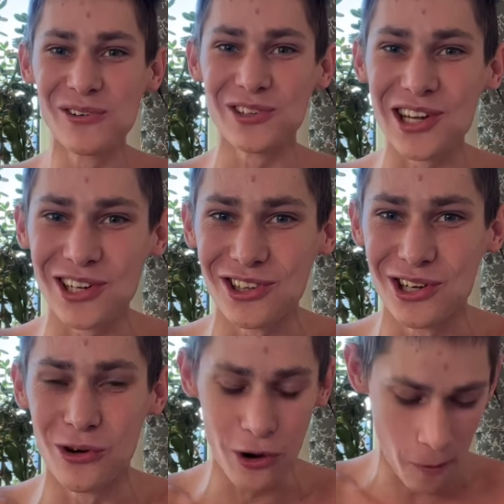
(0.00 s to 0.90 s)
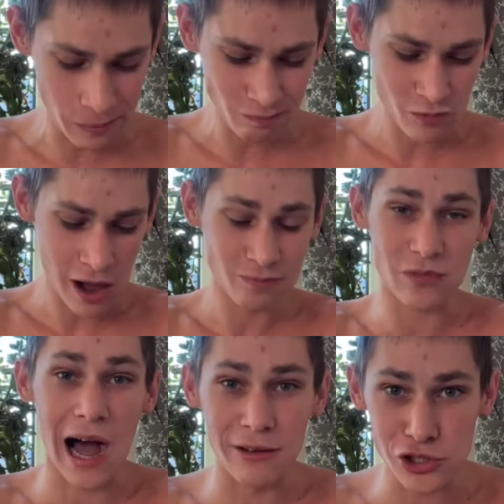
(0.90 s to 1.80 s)
Вот этот друг.
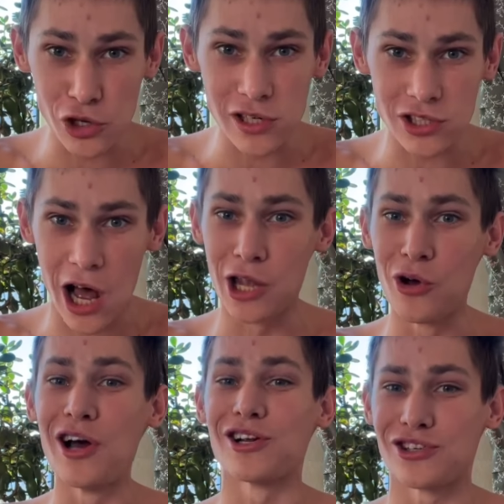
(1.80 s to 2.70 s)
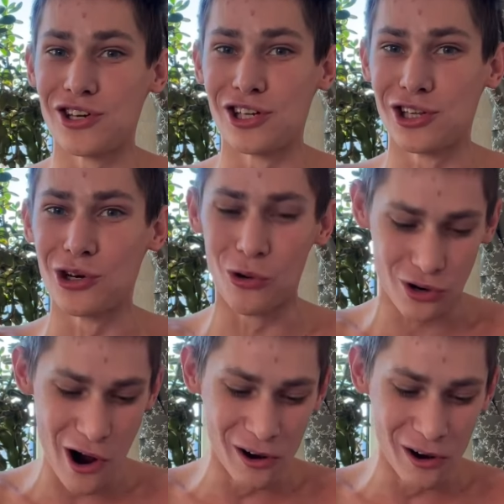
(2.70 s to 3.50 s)
А все остальное не друг.